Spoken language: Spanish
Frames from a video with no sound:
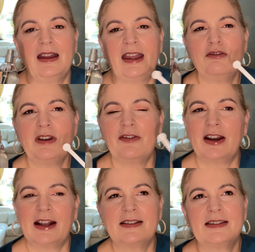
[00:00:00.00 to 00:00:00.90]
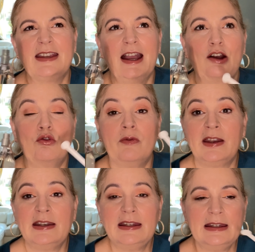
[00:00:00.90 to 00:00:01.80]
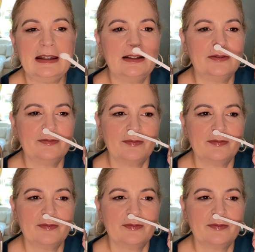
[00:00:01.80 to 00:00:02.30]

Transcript: es una fragancia juvenil,